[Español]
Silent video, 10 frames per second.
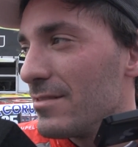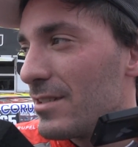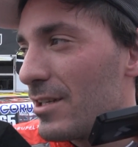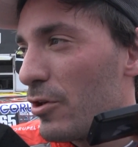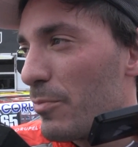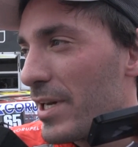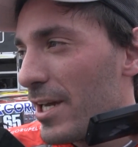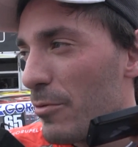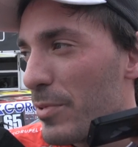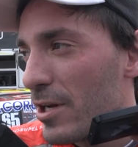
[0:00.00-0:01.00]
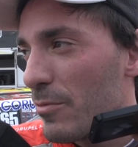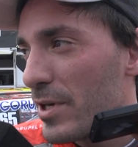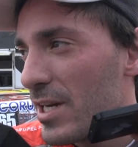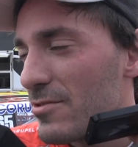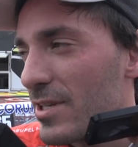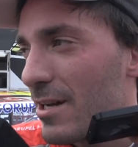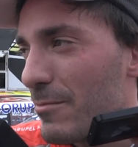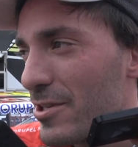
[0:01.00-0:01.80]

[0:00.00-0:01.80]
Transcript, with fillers: lo esperé, lo esperé, lo esperé, le hice una gran